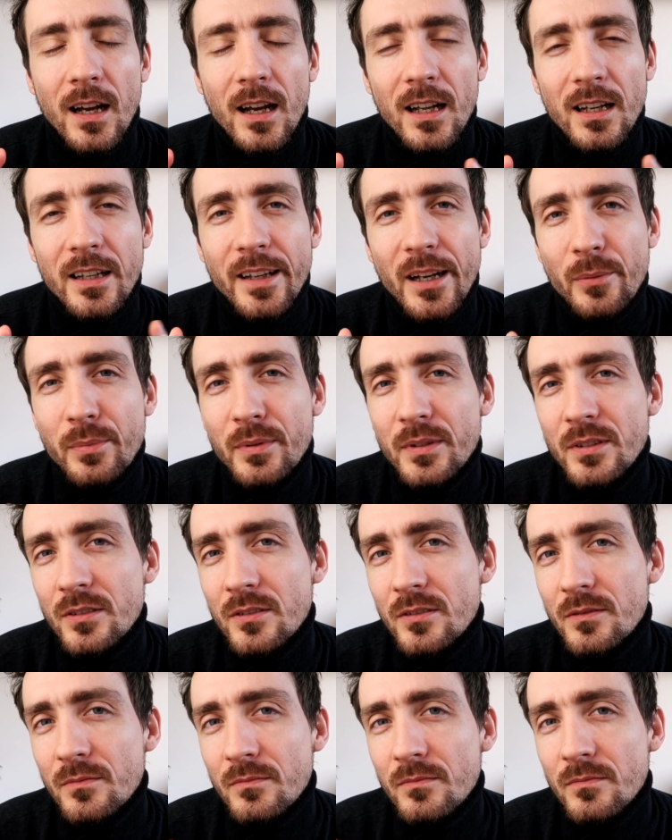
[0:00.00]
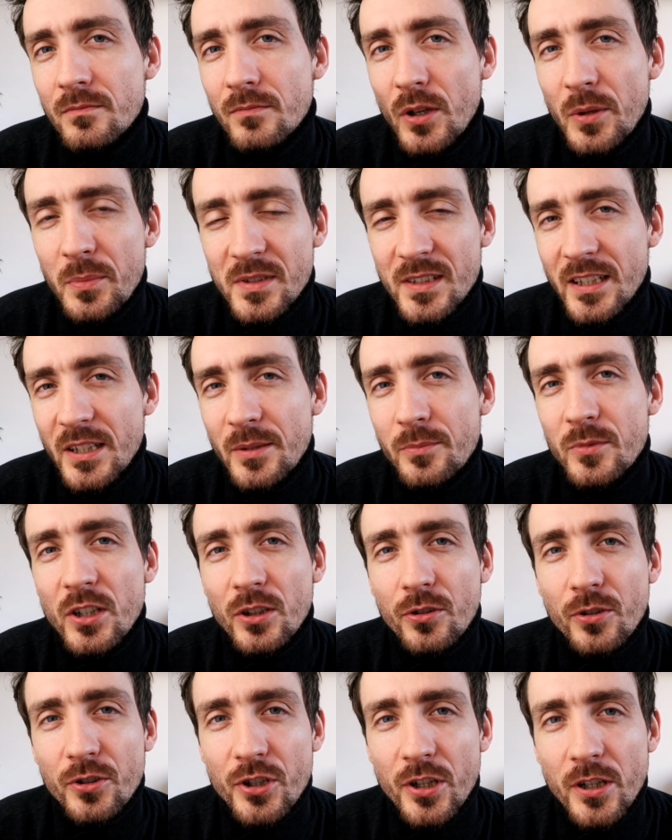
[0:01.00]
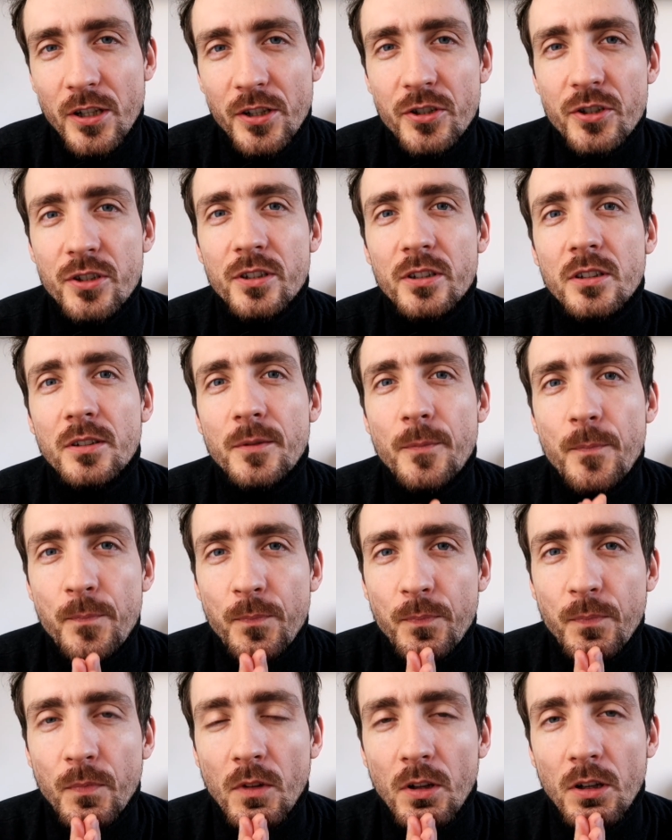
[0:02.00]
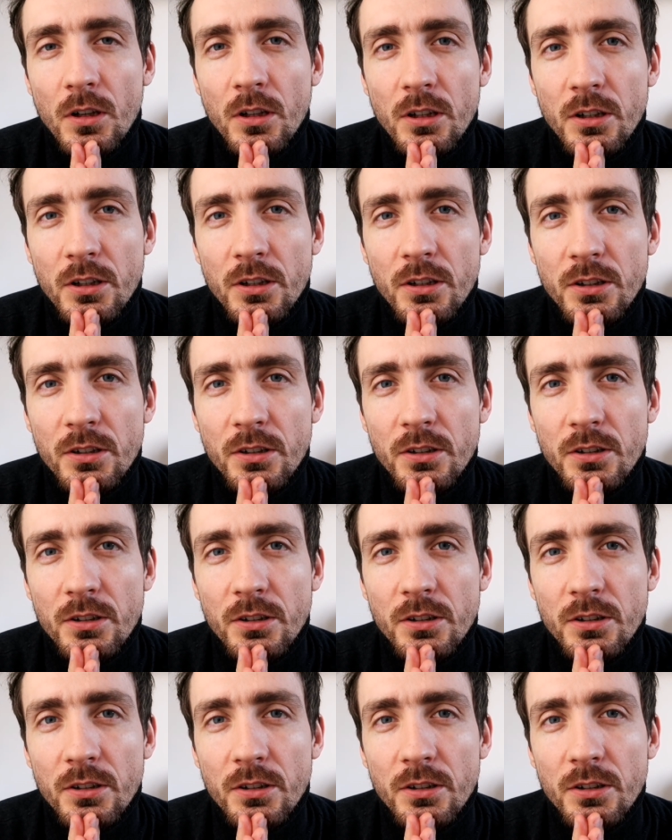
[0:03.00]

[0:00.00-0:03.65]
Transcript: ale jakby no, moim zdaniem nie to się liczy. E,